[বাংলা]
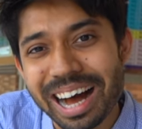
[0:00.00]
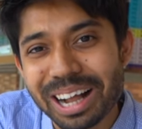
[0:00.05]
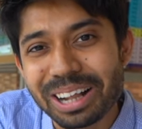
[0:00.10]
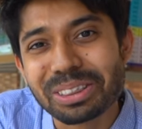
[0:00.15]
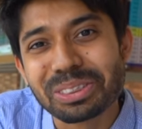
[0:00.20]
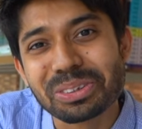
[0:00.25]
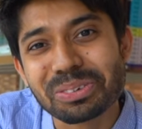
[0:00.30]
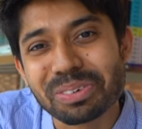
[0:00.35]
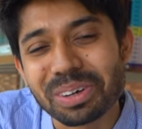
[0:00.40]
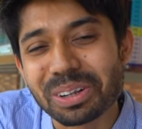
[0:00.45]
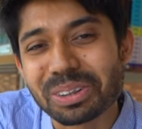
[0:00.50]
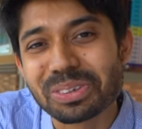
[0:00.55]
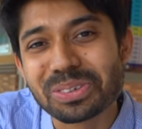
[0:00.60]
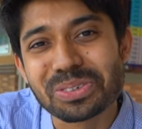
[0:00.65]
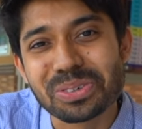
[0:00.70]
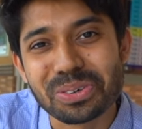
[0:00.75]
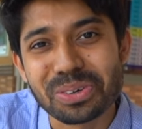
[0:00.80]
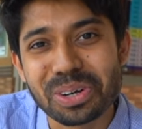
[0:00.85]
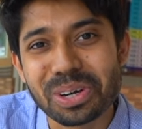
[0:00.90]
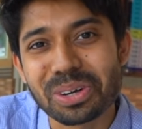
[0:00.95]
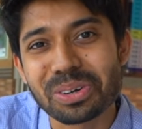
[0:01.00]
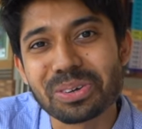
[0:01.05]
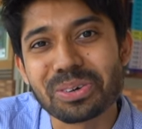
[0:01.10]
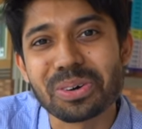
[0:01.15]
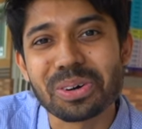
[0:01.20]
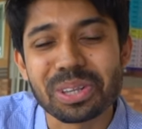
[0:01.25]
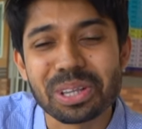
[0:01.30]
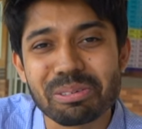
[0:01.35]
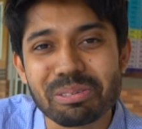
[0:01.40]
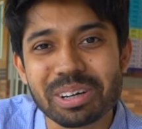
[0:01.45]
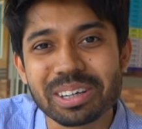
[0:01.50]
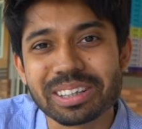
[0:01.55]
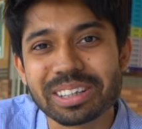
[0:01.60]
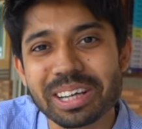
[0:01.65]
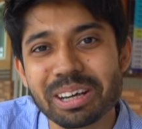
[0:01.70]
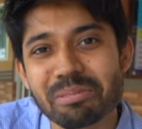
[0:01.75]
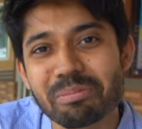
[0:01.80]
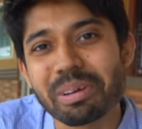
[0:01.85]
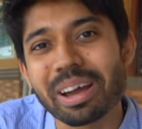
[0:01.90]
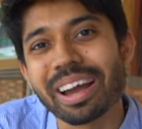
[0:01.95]
আলতু ফালতু ছোটোখাটো
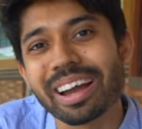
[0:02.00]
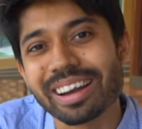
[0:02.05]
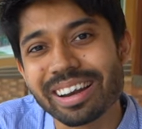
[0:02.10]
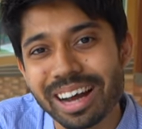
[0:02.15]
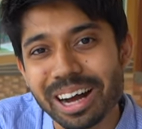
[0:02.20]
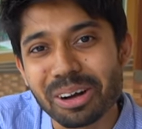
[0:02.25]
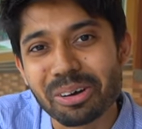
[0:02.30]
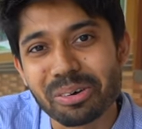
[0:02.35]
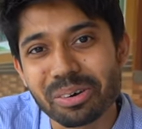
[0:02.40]
কথাবার্তায় ব্যয় না